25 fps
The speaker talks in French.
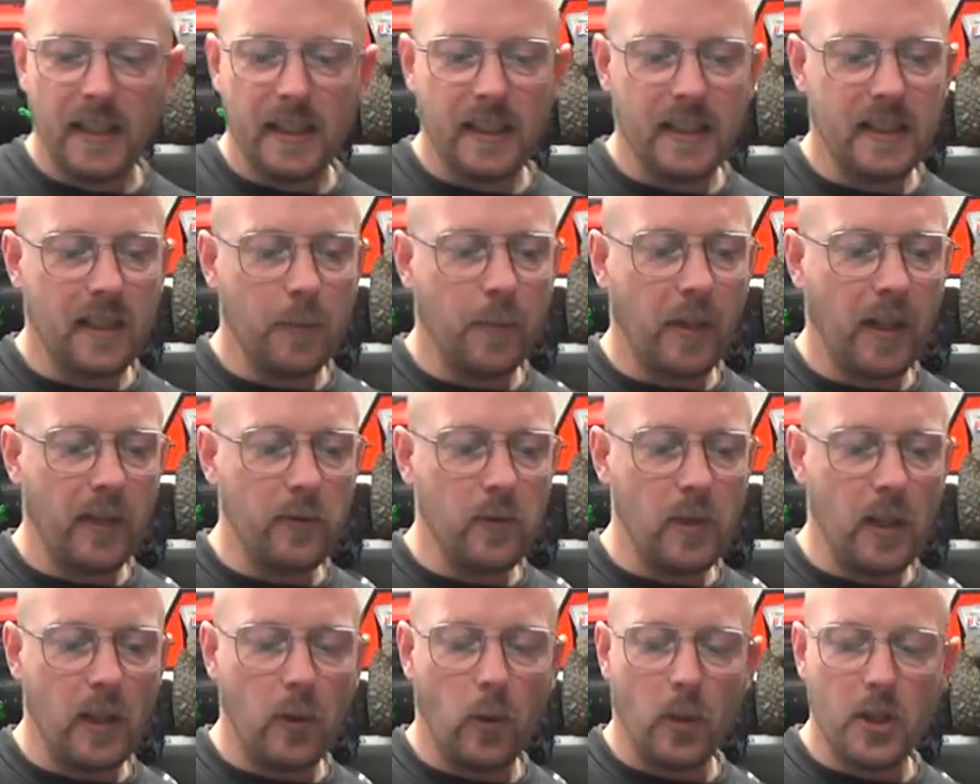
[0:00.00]
qui était
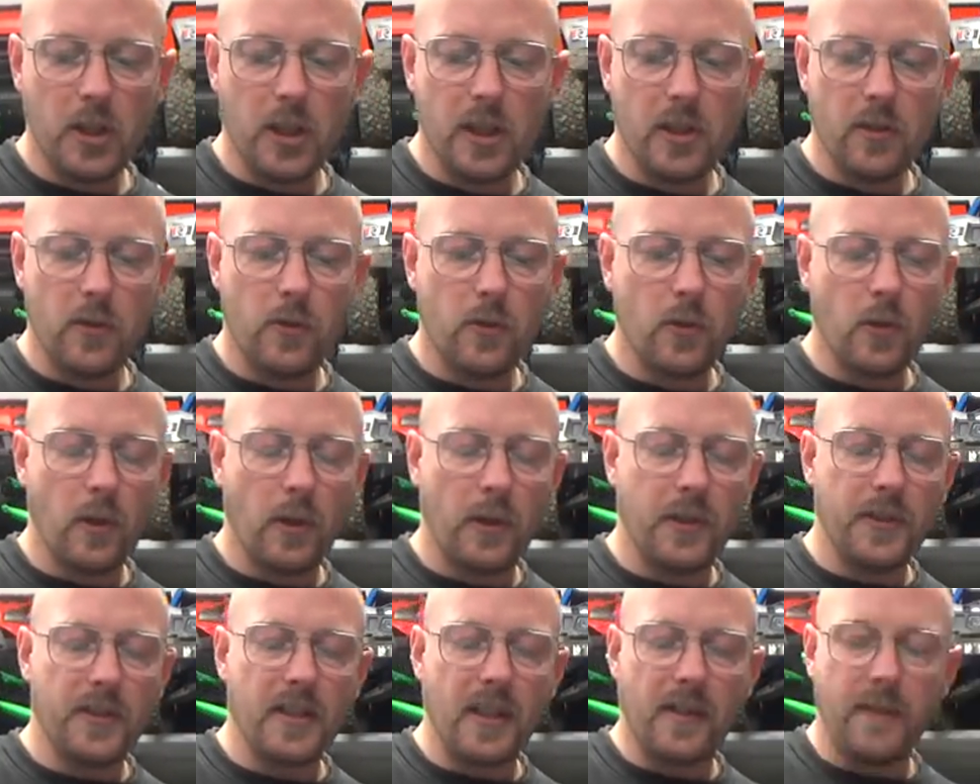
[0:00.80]
prévue à l'origine
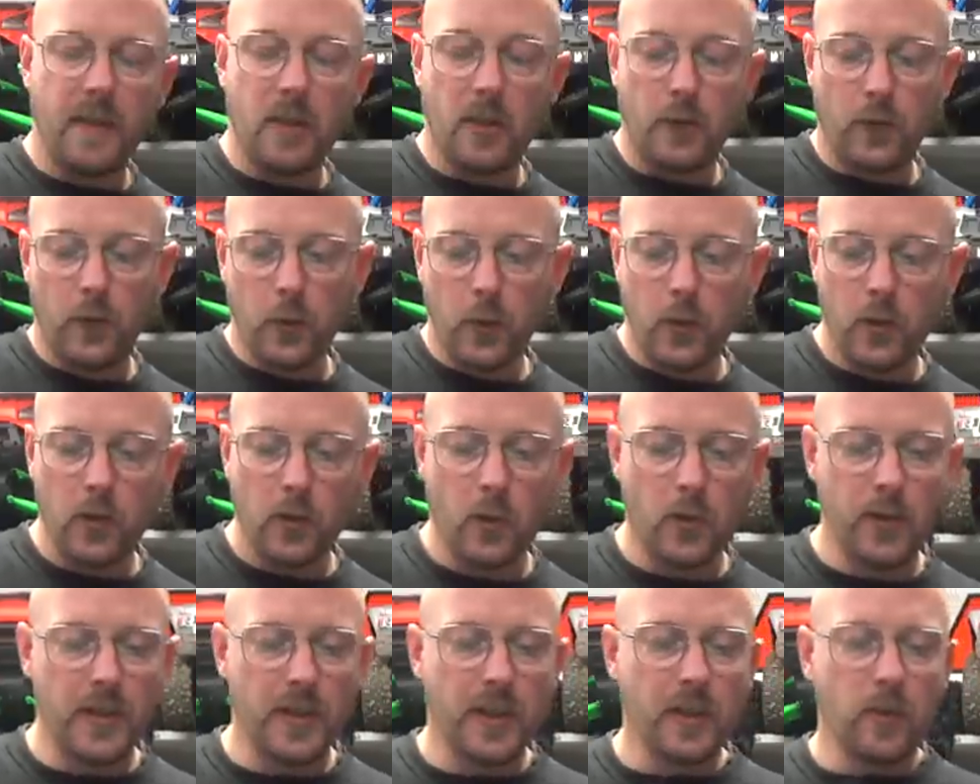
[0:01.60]
sur Savage Flux,
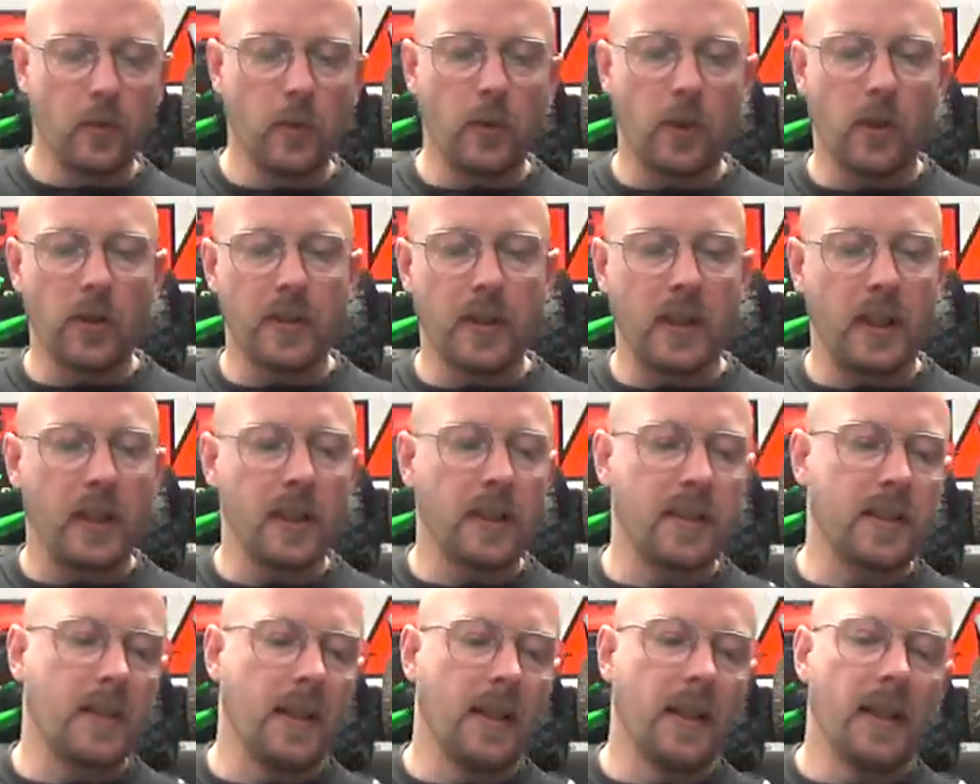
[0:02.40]
aussi donc en
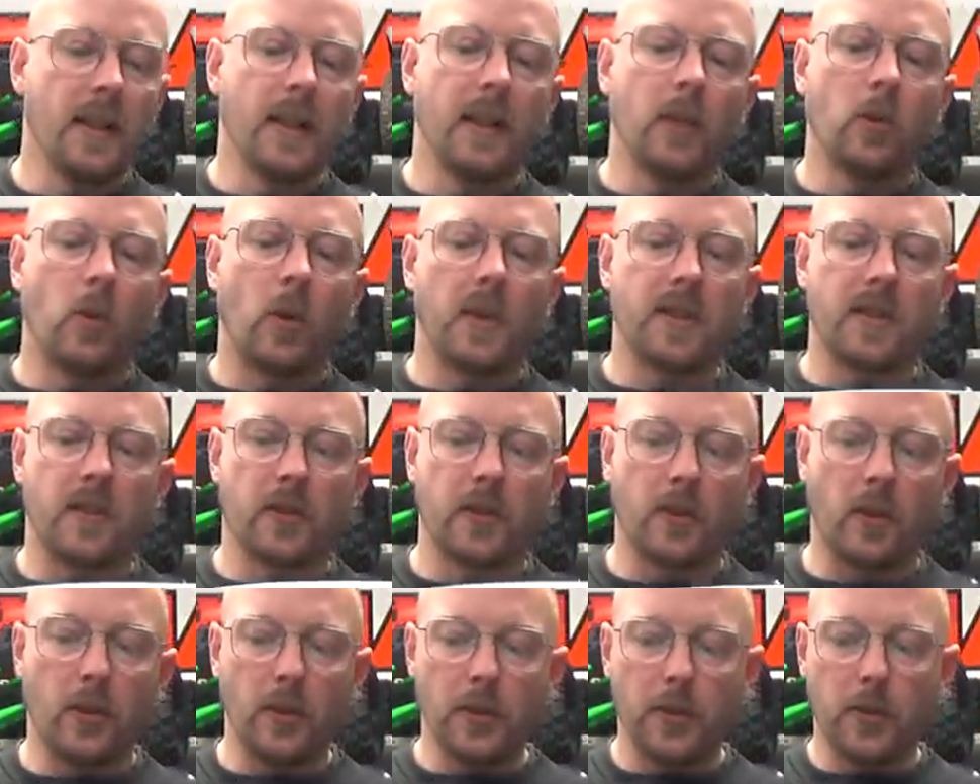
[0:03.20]
Trax
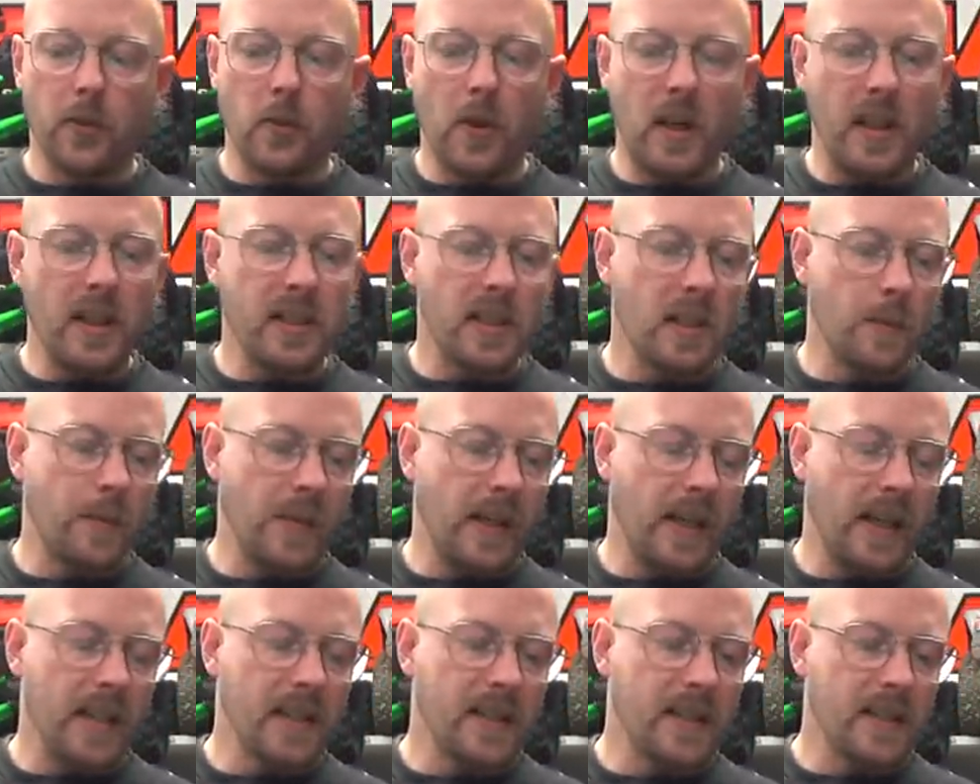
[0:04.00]
330. Tu vois, là c'est
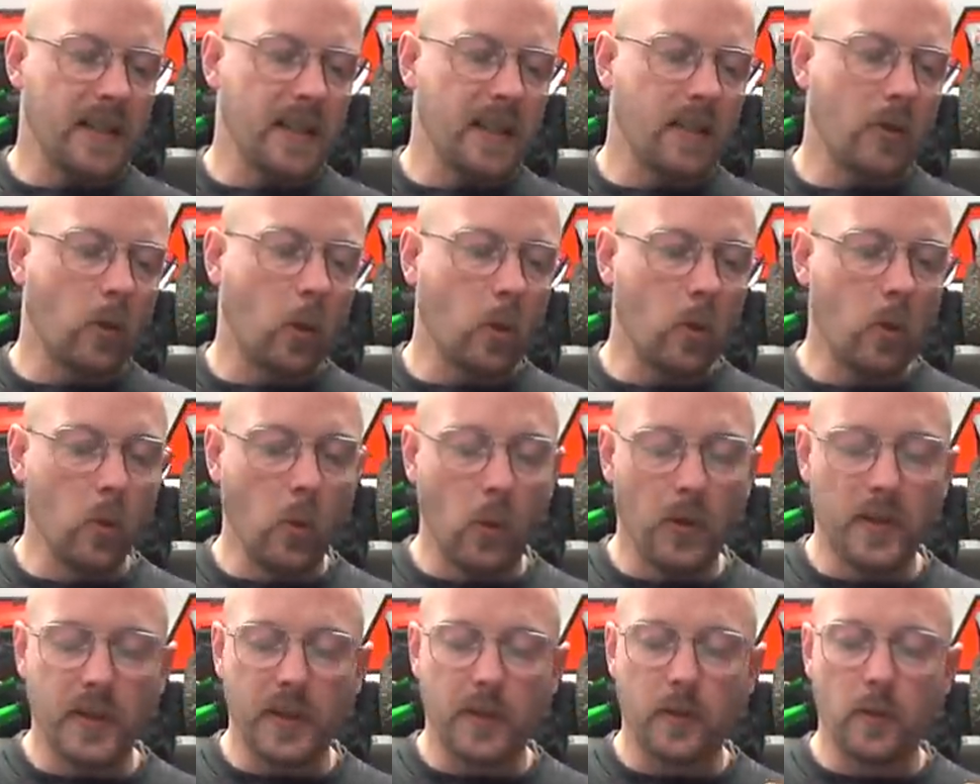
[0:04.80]
pareil, c'est trop
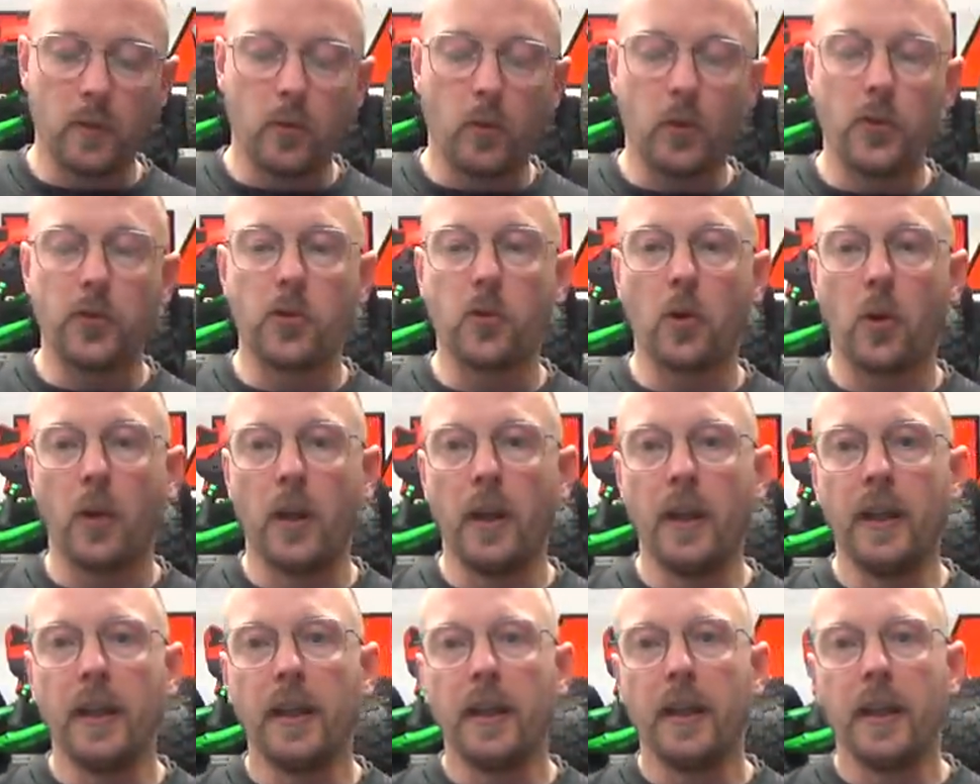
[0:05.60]
court. Ça se monte sur
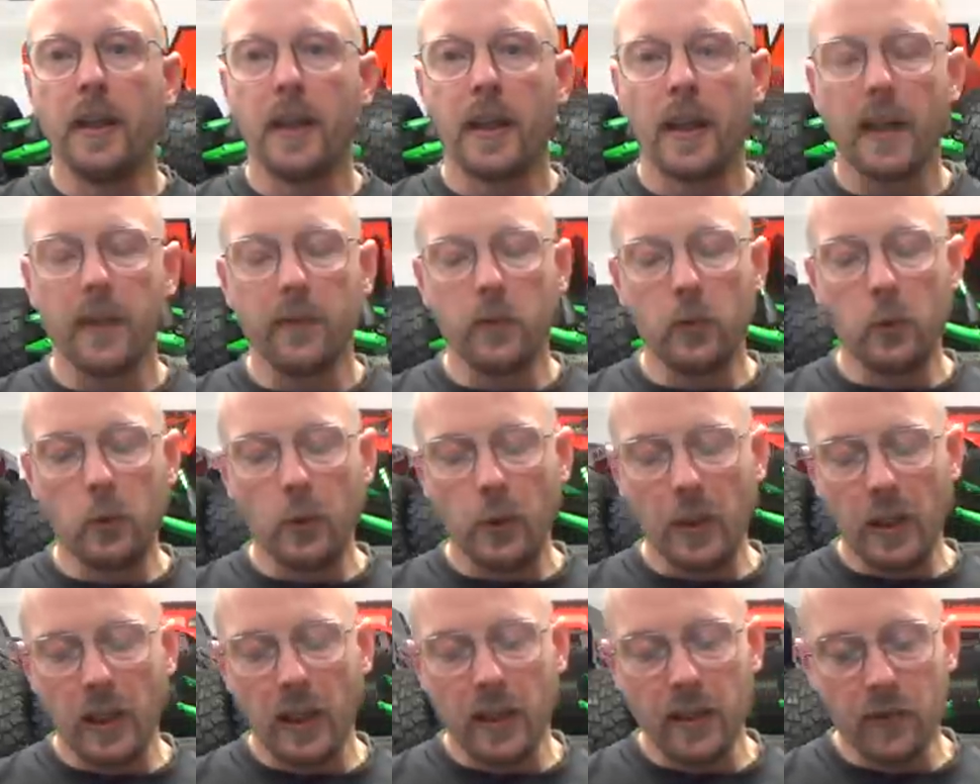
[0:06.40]

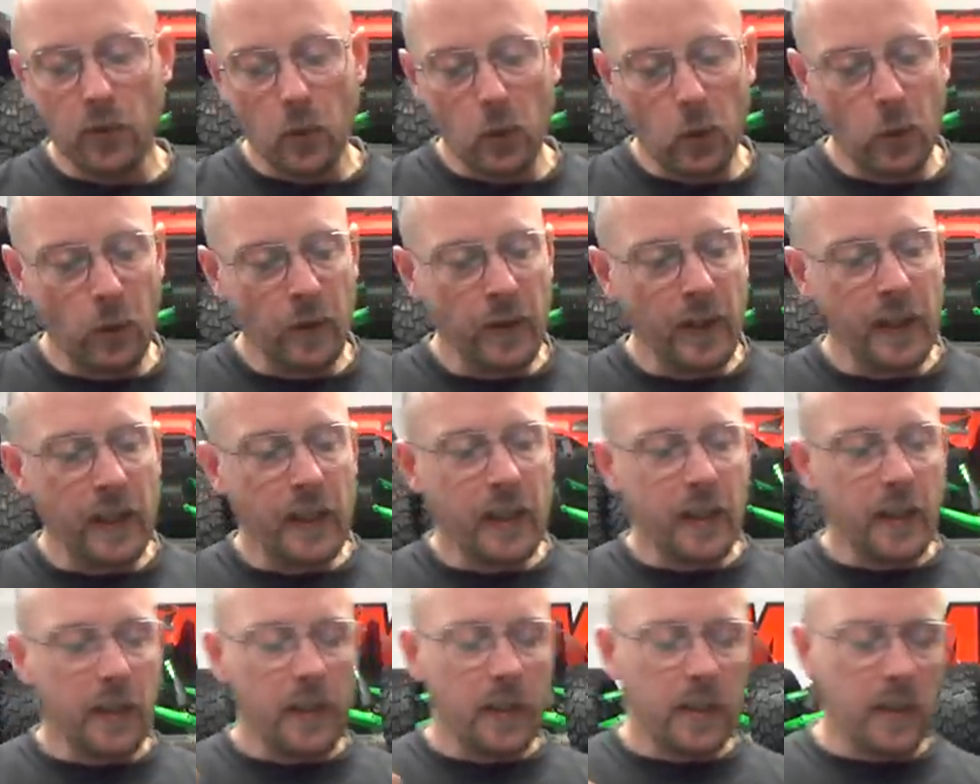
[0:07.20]
Revo et Revo
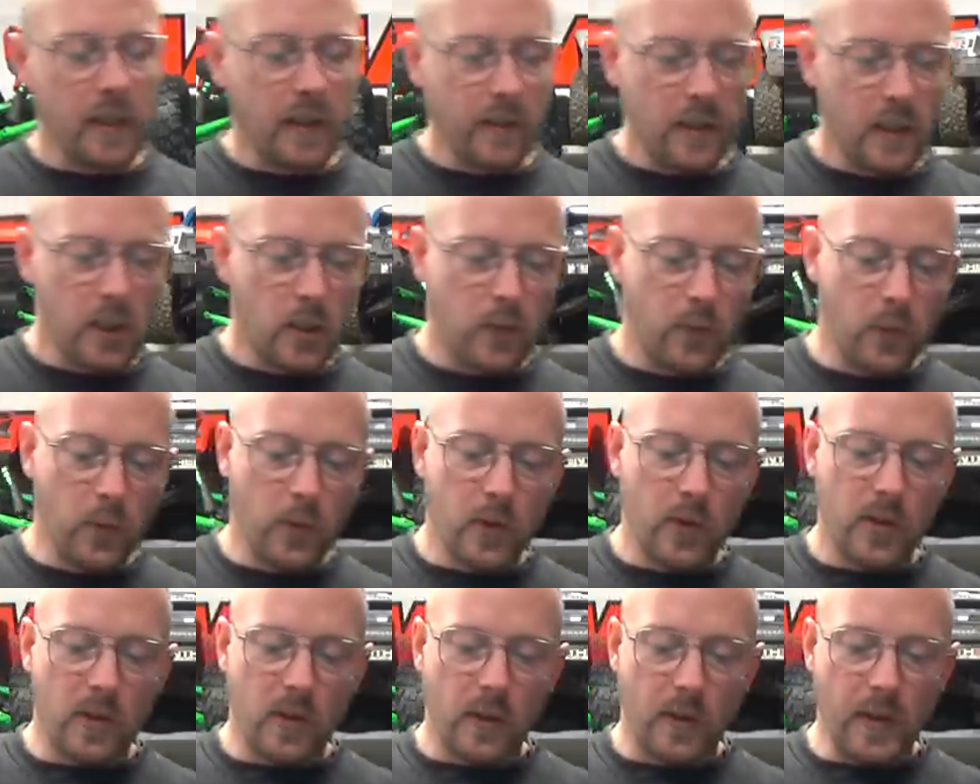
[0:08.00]
Savage
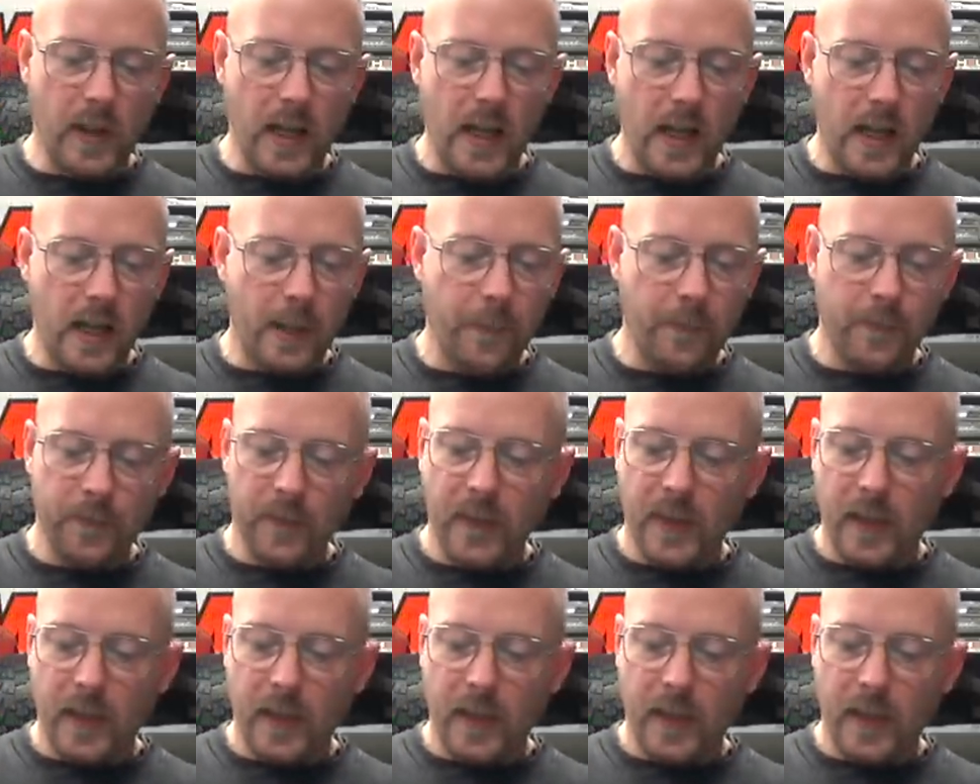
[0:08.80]
Flux standard.